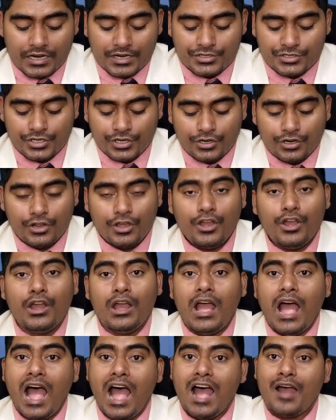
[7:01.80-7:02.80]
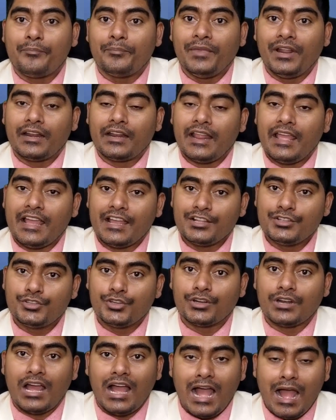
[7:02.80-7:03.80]
করার জন্য আপনার এক
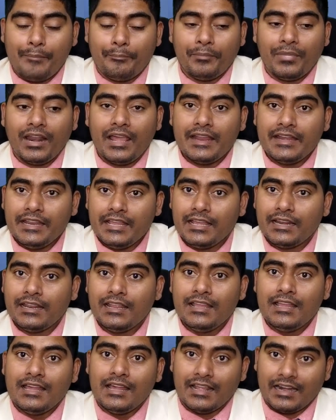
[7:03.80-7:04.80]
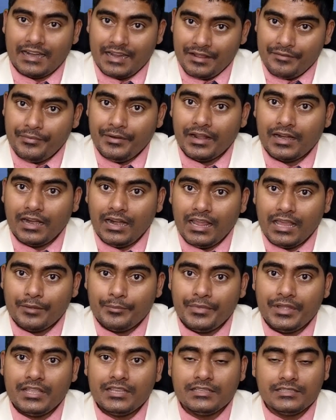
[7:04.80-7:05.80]
একজন আপলাইনের রেফার
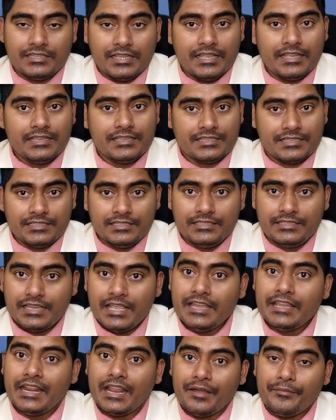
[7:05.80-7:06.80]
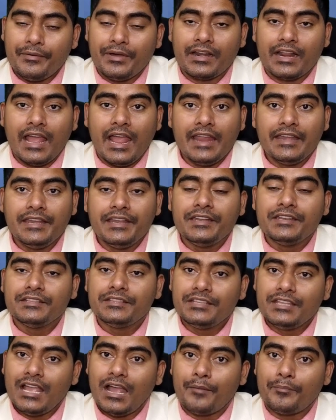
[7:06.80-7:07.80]
লাগবে যেই যেই রেফার
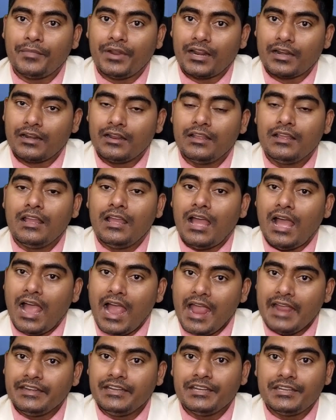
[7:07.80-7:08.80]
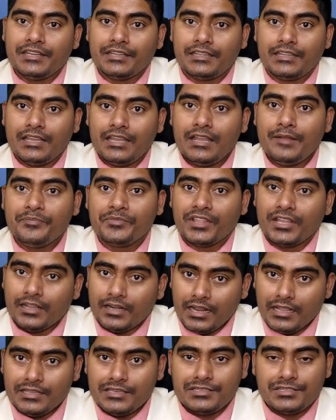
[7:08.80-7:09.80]
আইডিটি দিয়ে আপনার আইডিটিকে
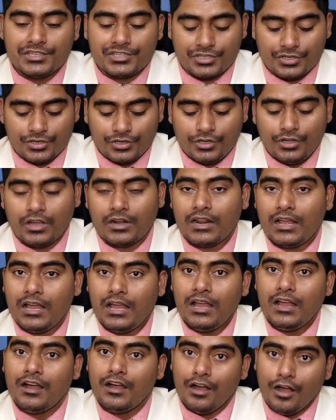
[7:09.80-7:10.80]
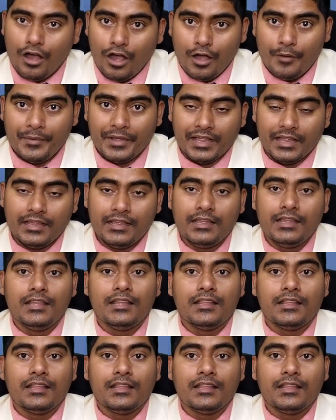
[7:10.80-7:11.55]
রেজিস্ট্রেশন করা হবে